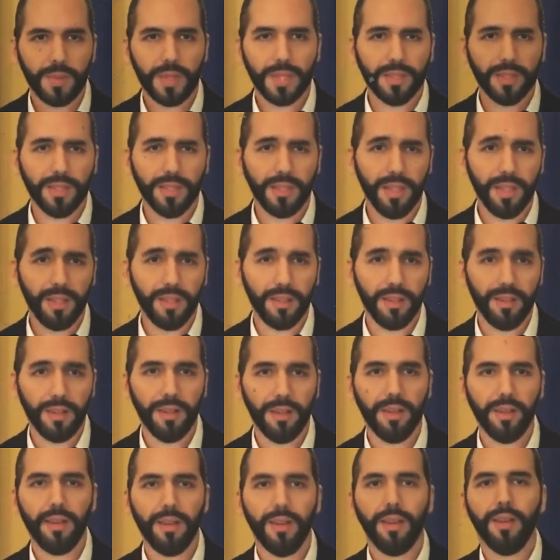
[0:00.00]
Es decir,
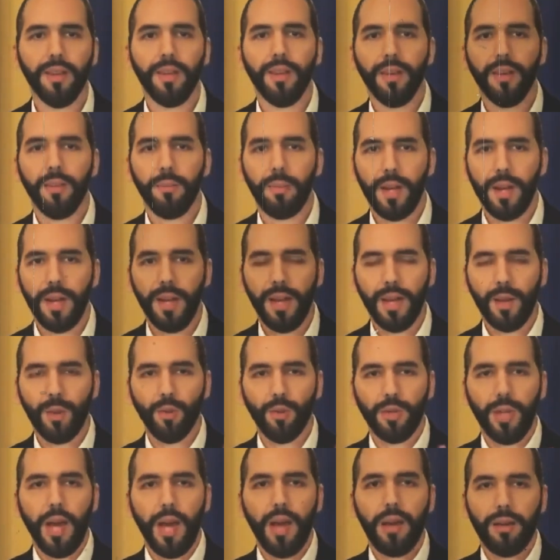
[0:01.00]
para
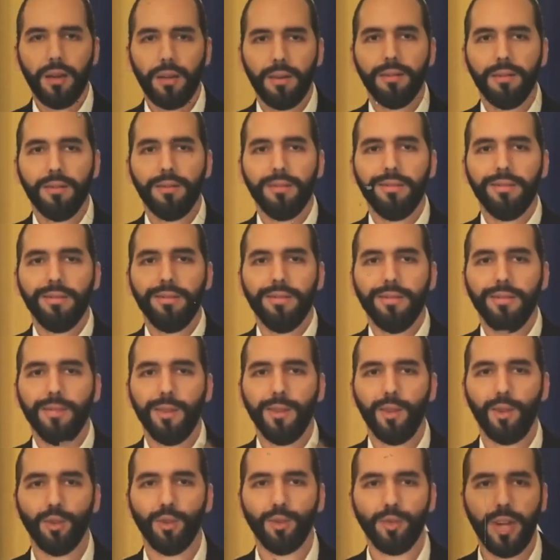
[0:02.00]
ejecutar
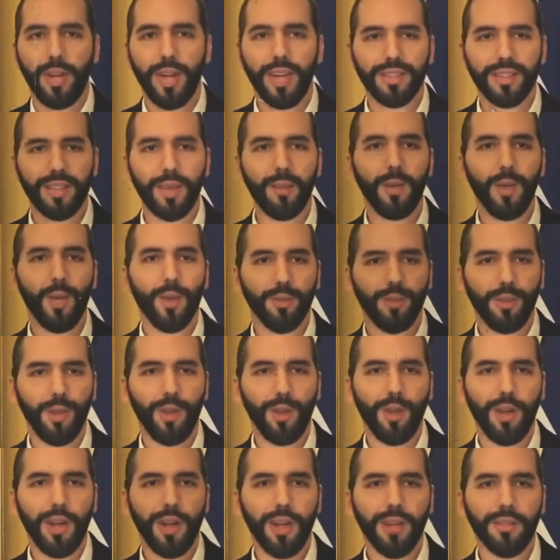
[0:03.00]
los 30 millones de
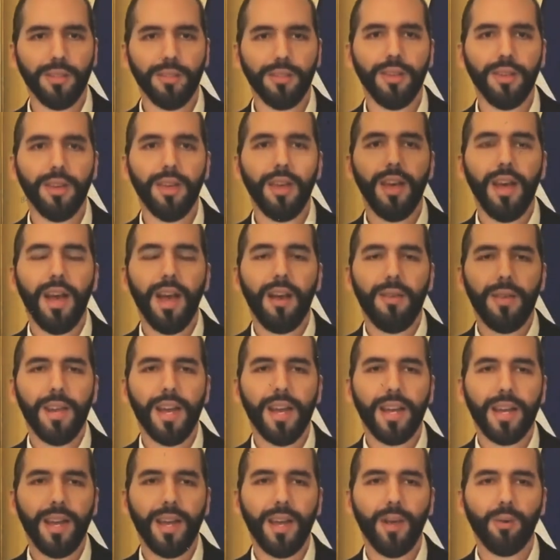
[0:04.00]
dólares,
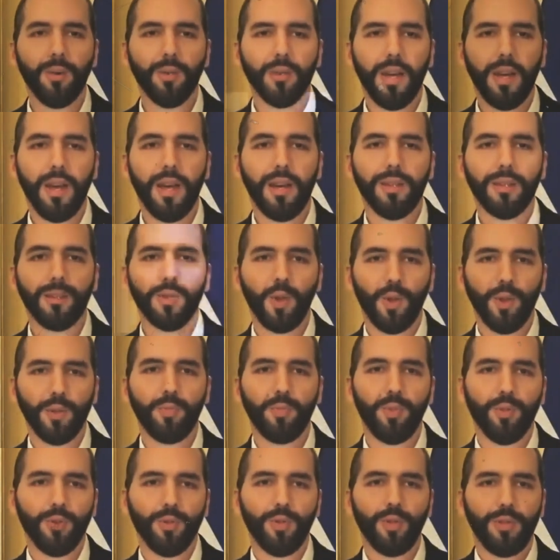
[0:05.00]
habría que ejecutar
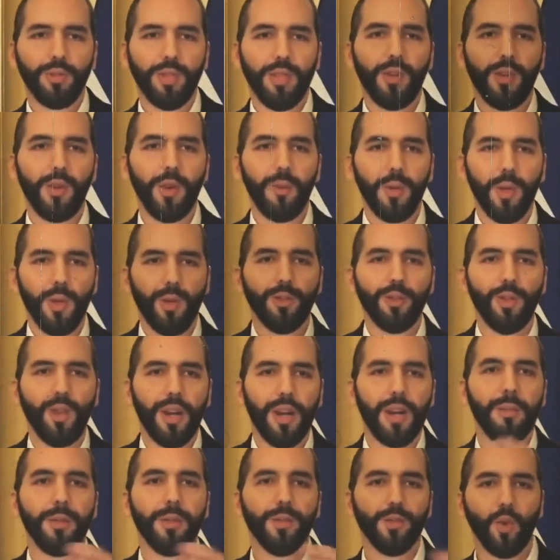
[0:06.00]
2.5 millones de
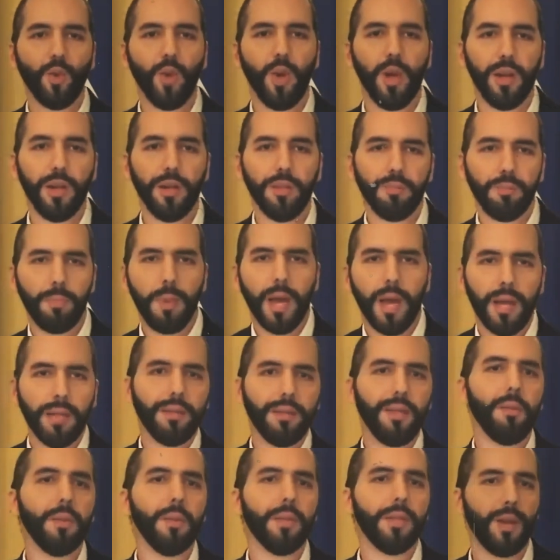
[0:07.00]
dólares mensuales para
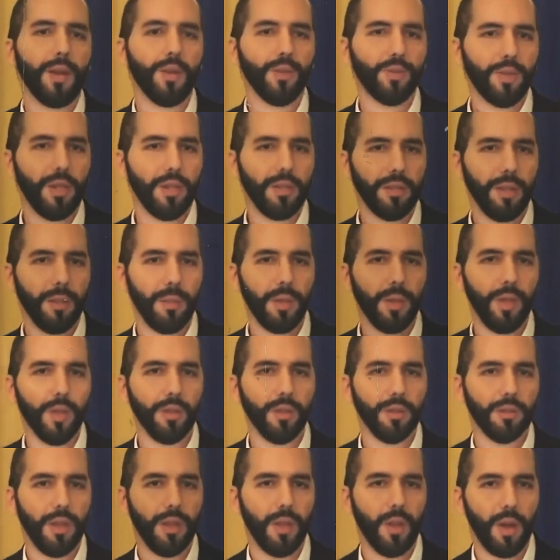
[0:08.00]
terminar los 30
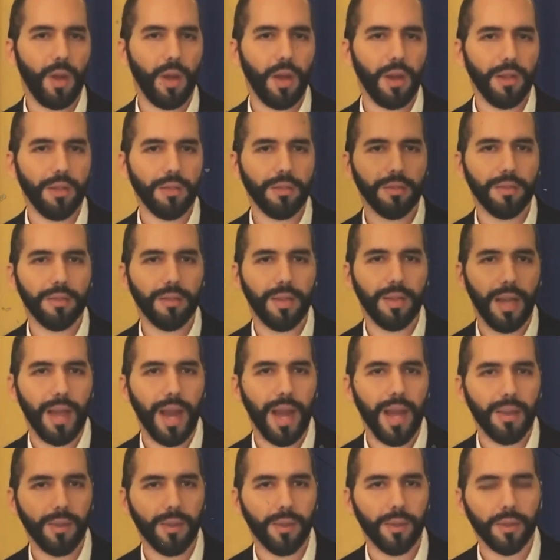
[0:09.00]
millones de dólares
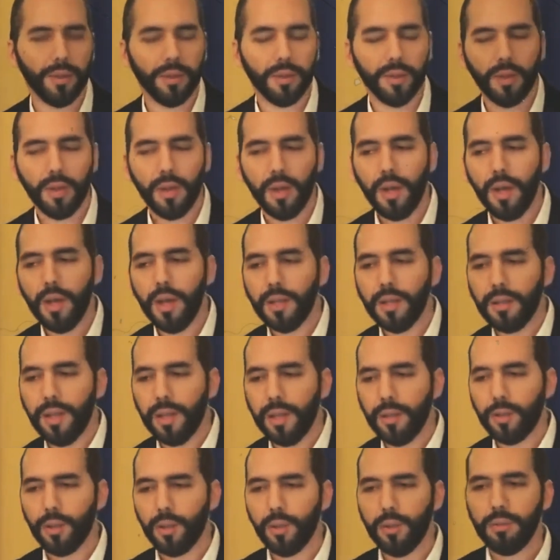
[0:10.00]
del año.
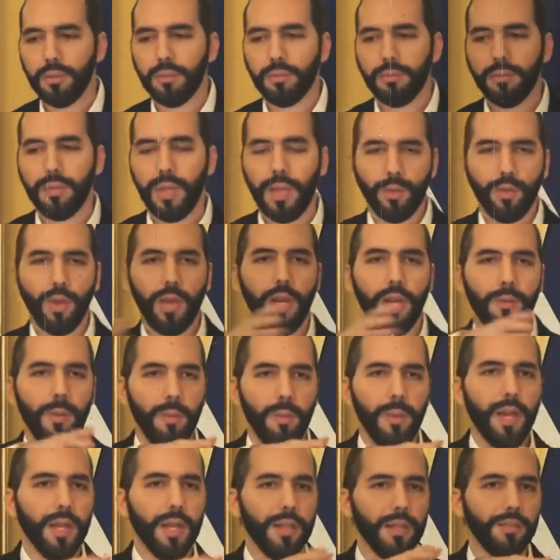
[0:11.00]
Tanto, de hecho, el
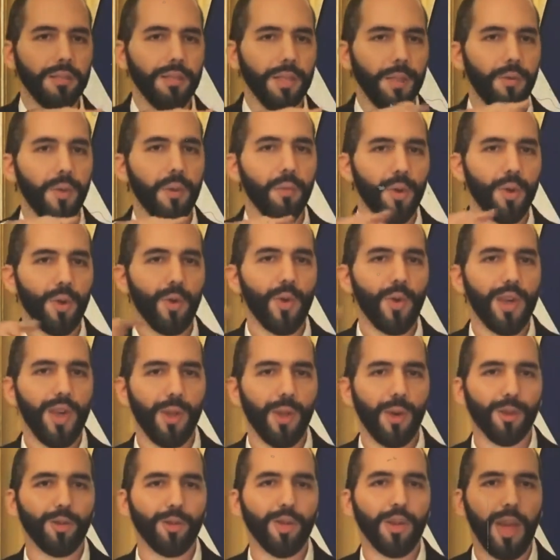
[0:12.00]
FMLN sí fue muy
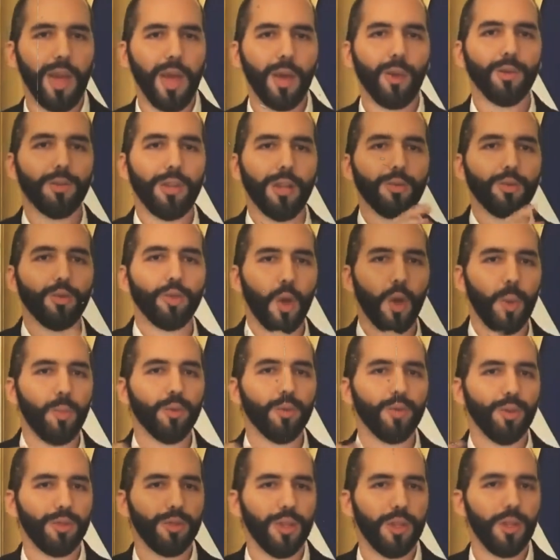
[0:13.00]
cuidadoso en ejecutar sus
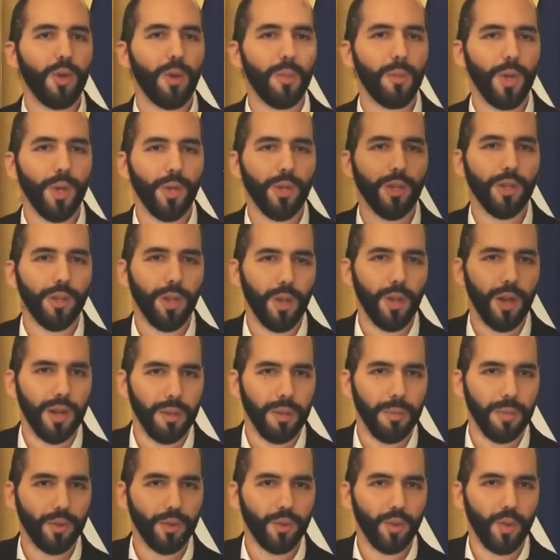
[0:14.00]
2.5 millones de
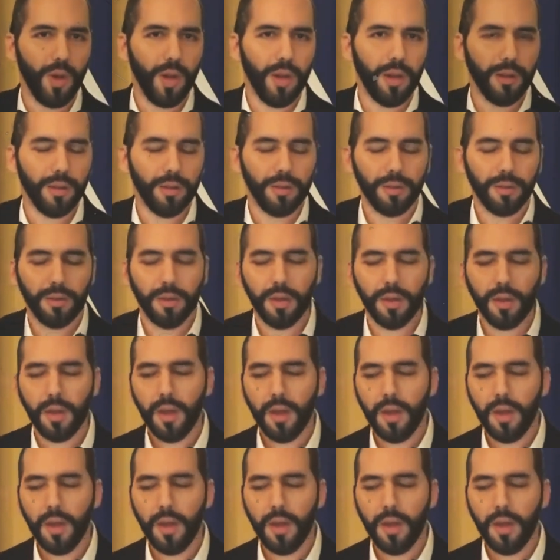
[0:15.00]
dólares mensuales.